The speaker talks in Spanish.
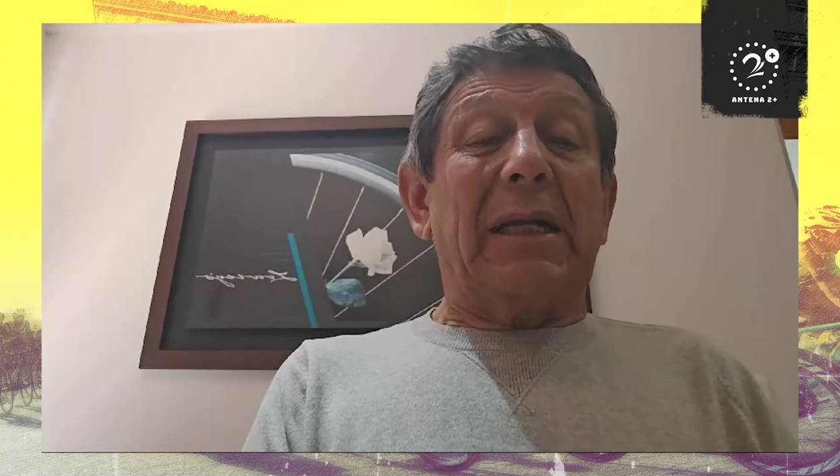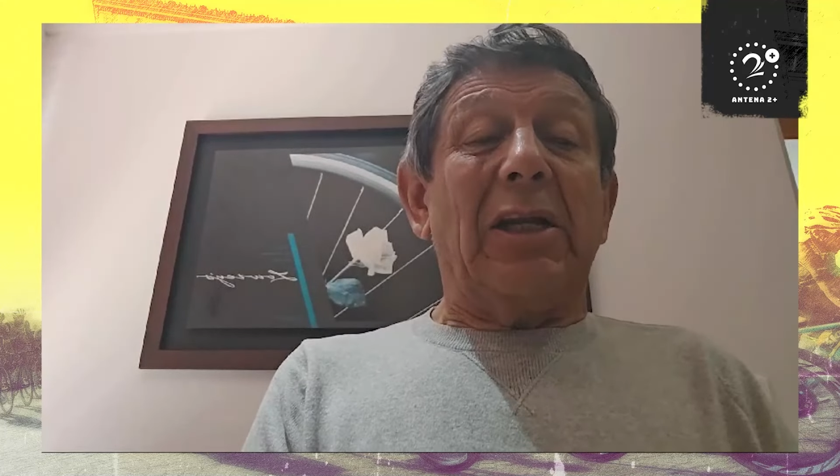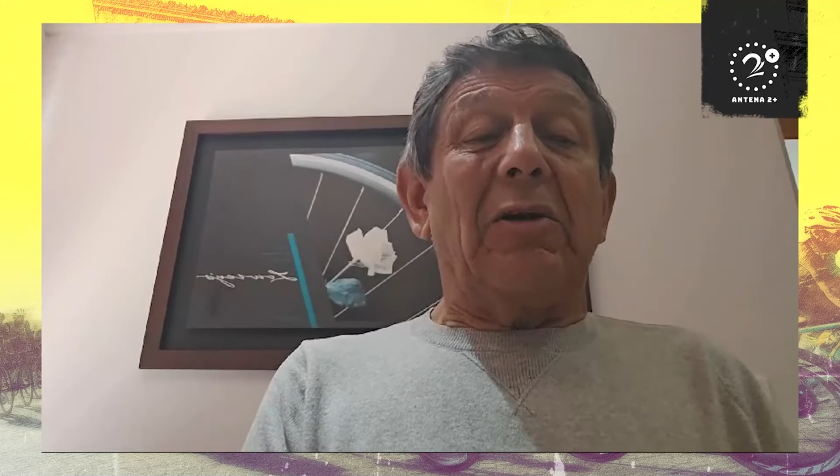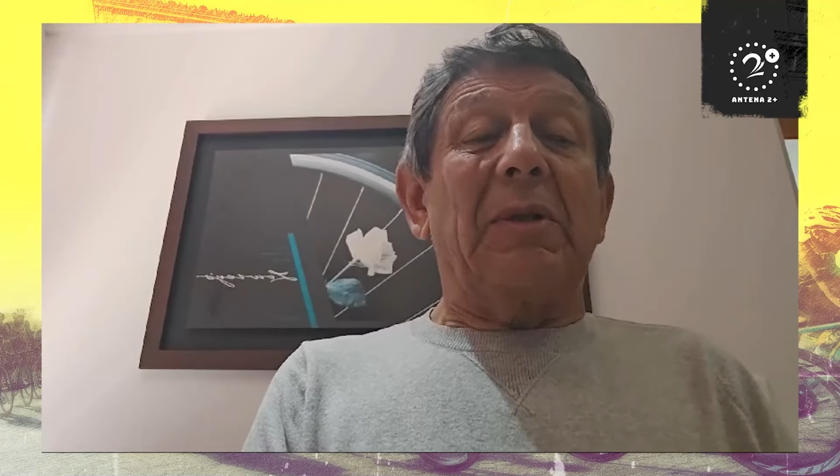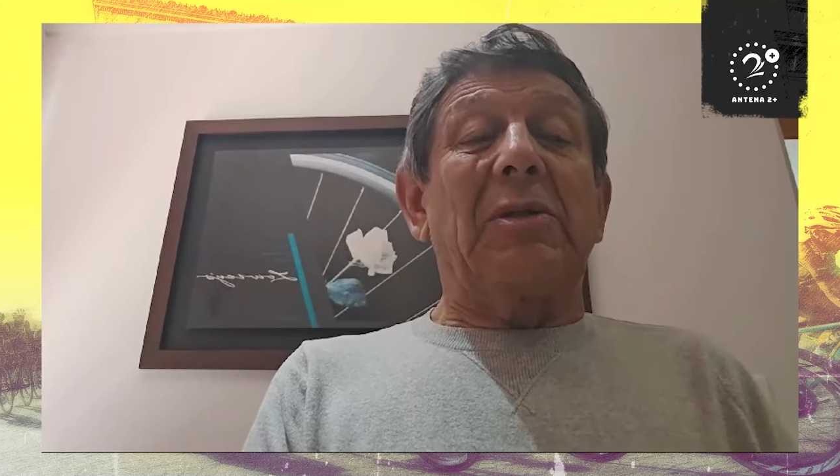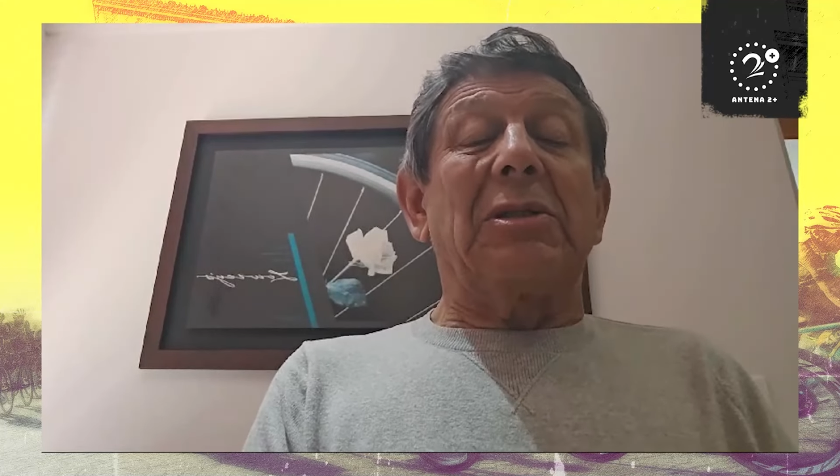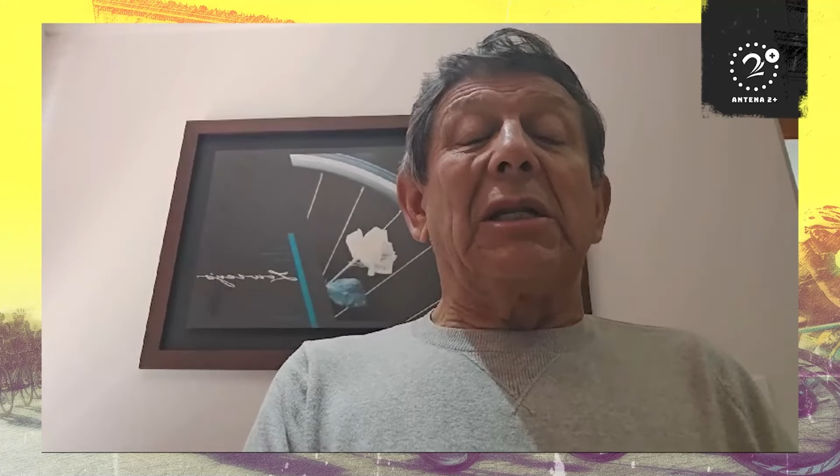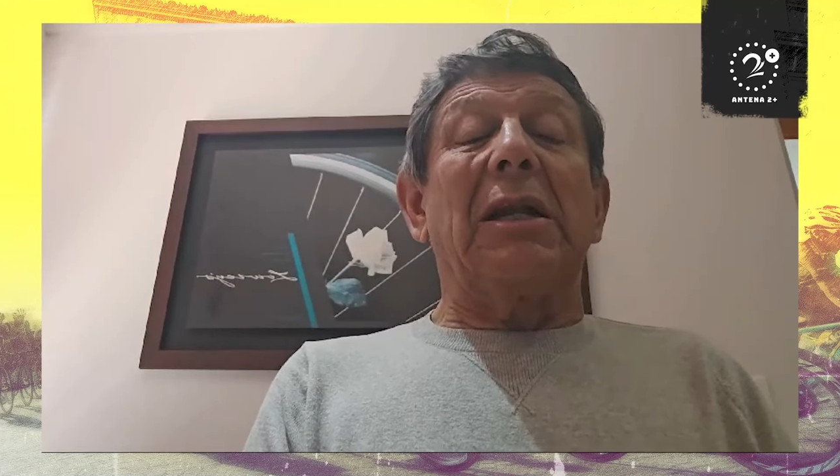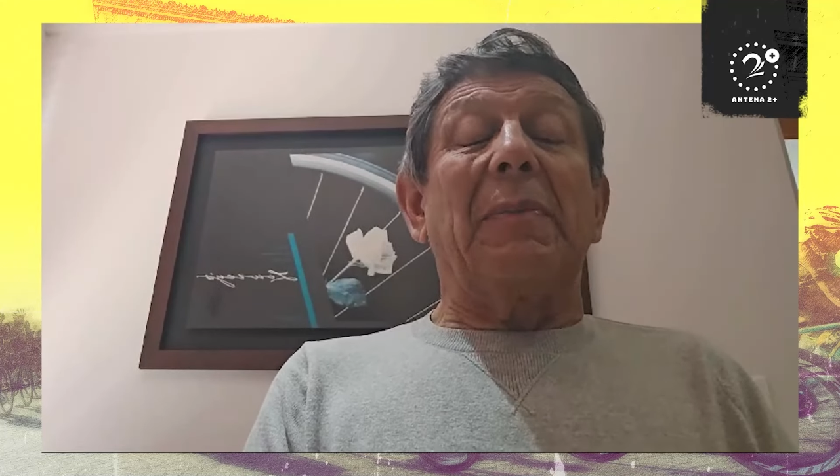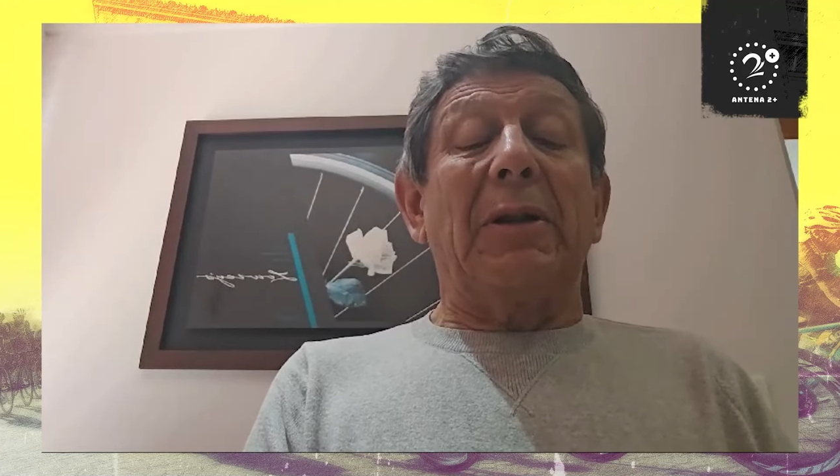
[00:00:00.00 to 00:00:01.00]
kilómetros
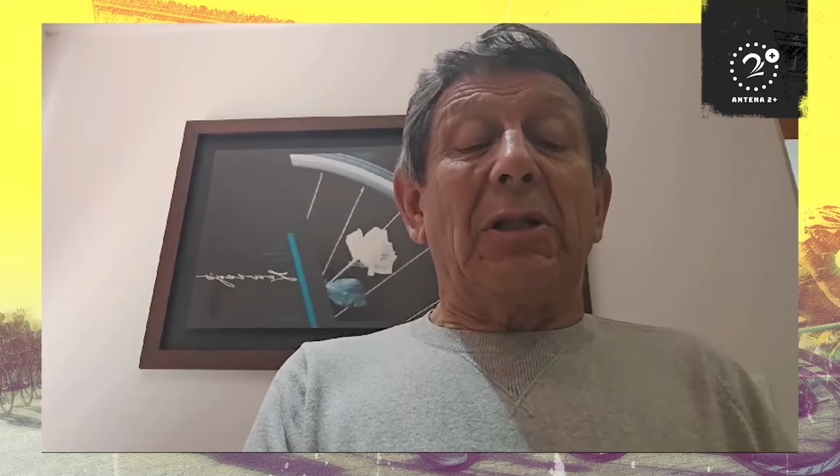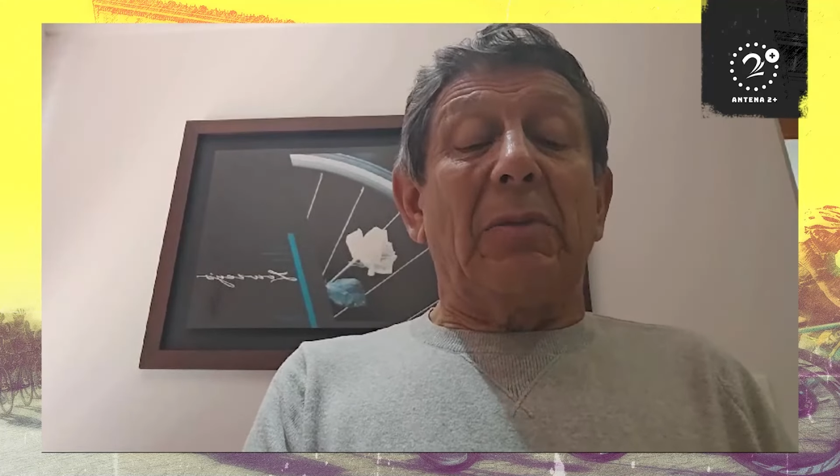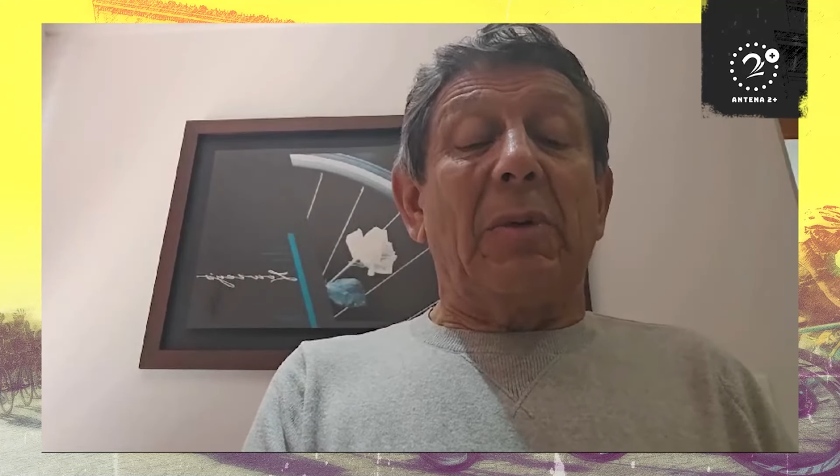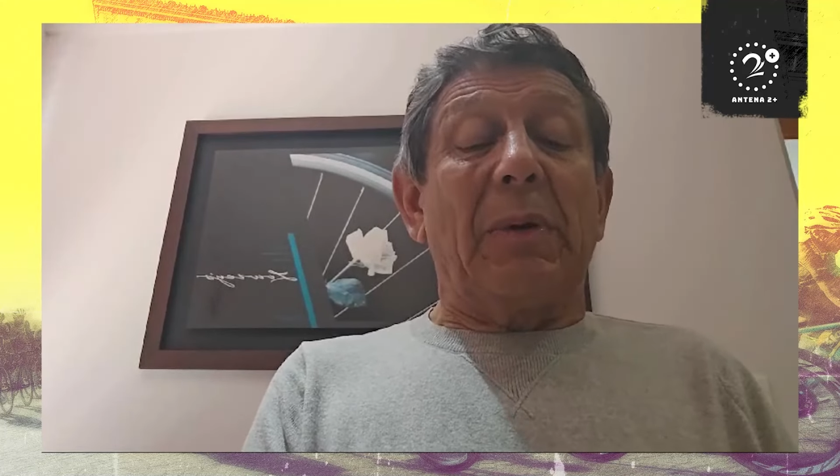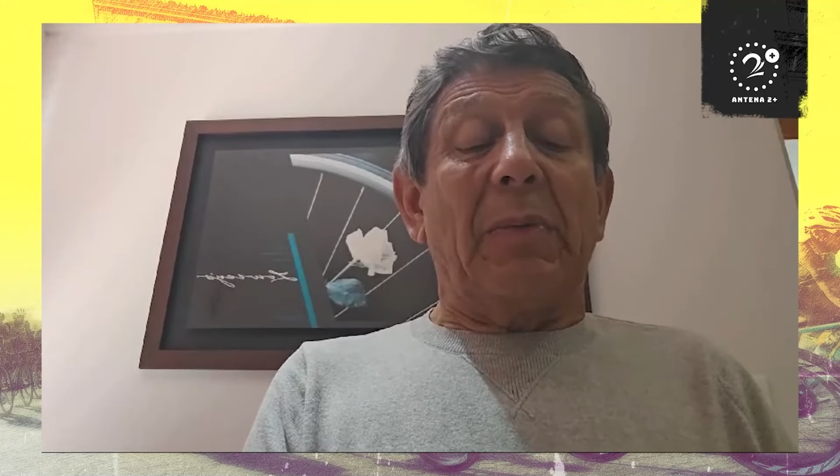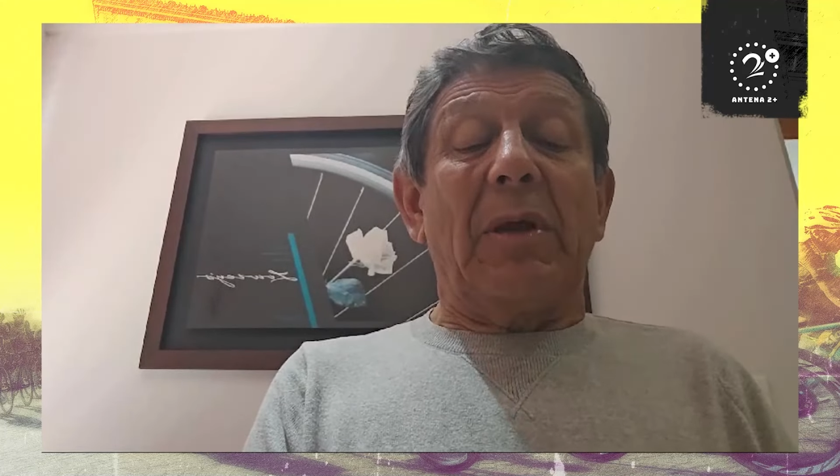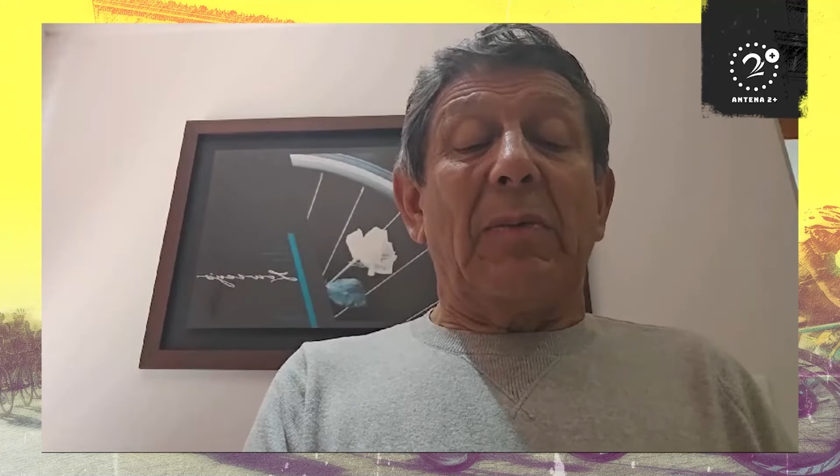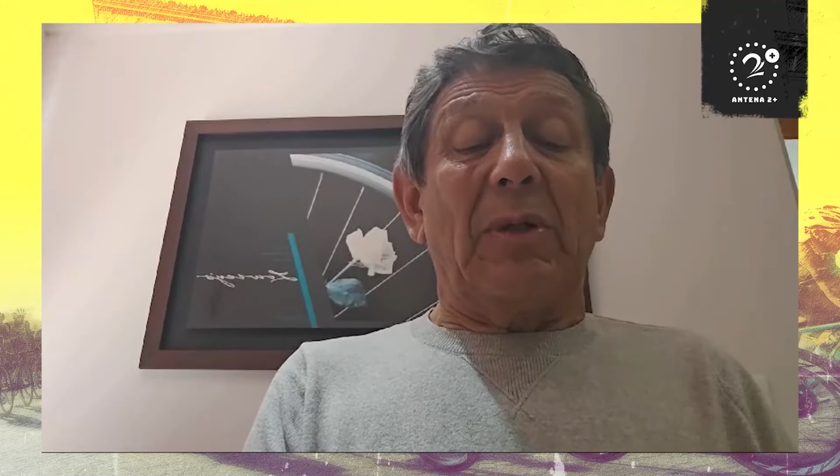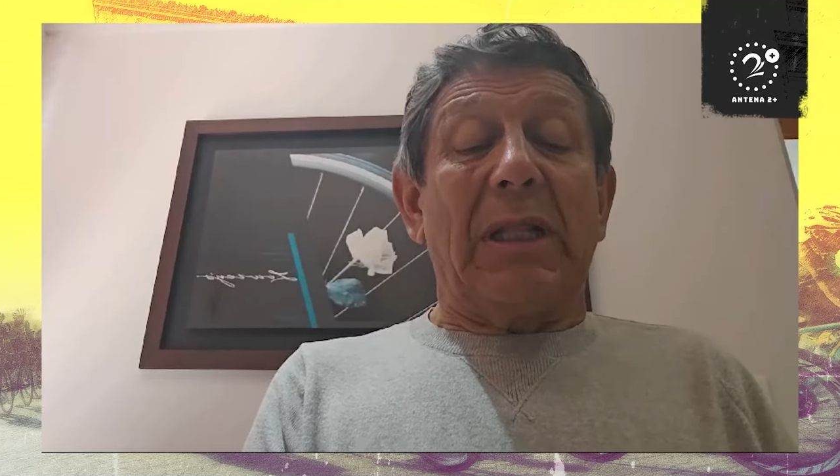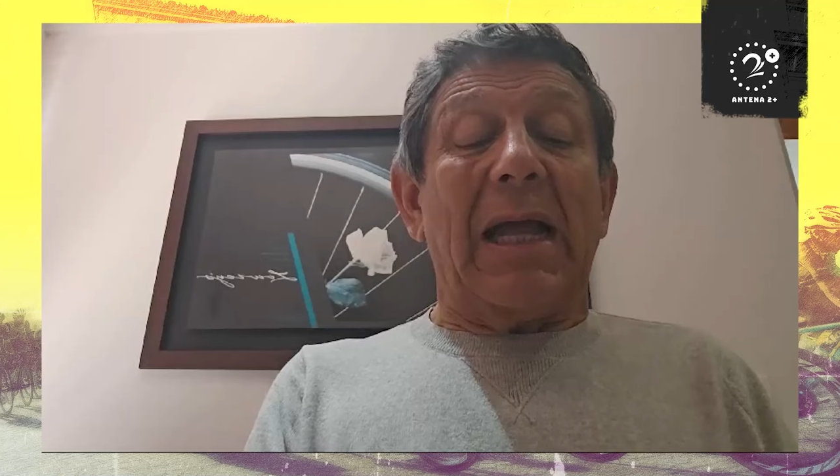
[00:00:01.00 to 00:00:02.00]
en el penúltimo premio de
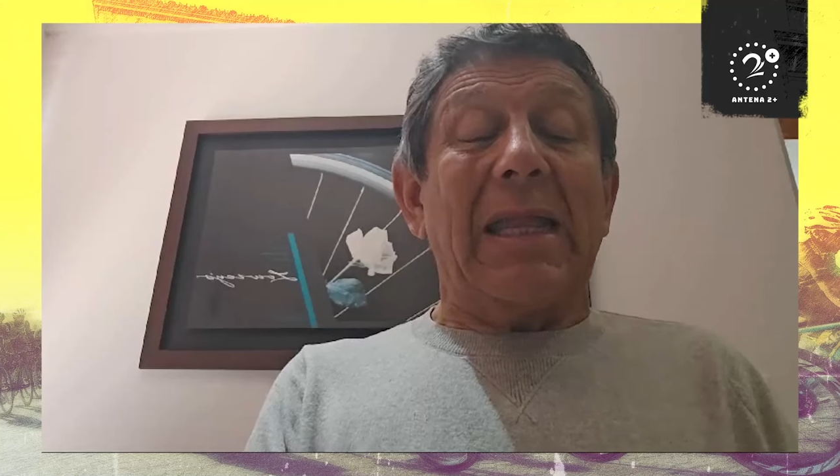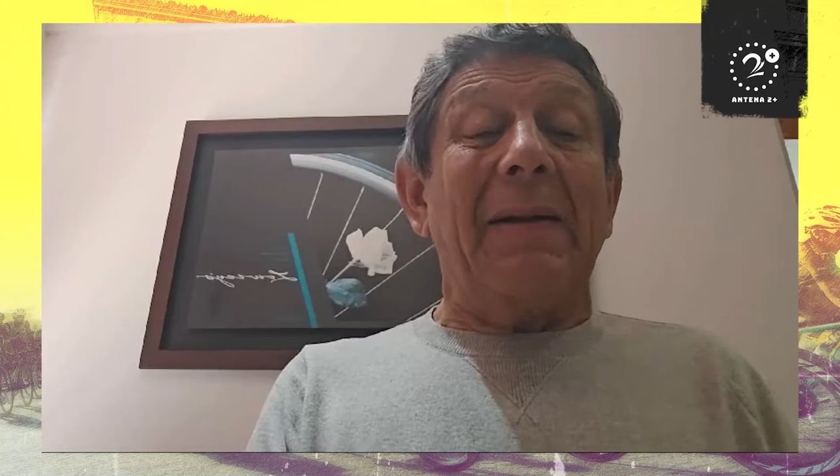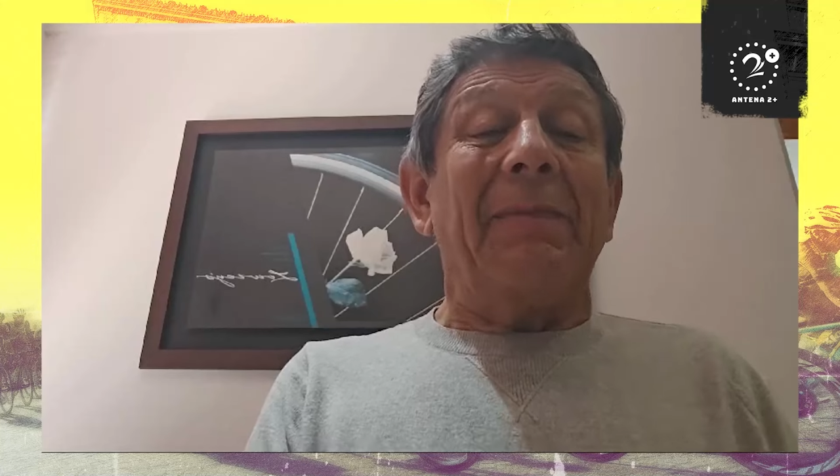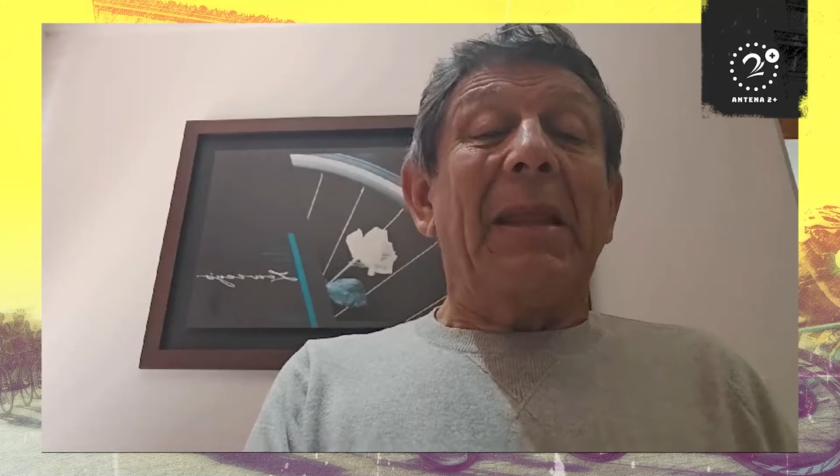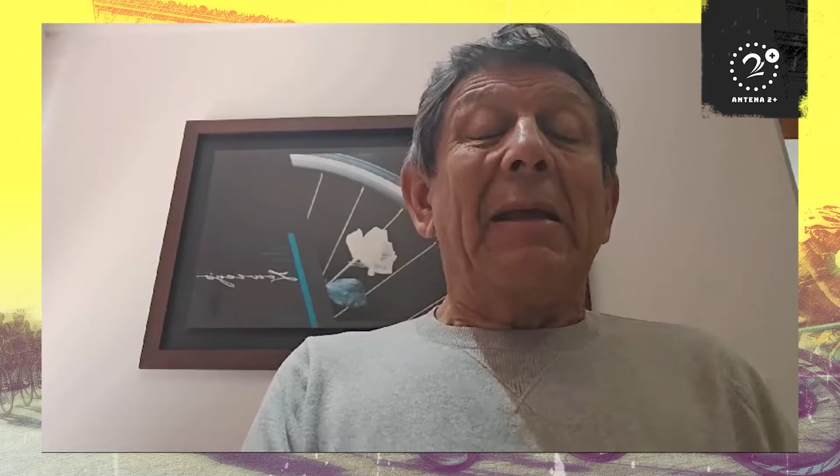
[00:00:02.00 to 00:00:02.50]
montaña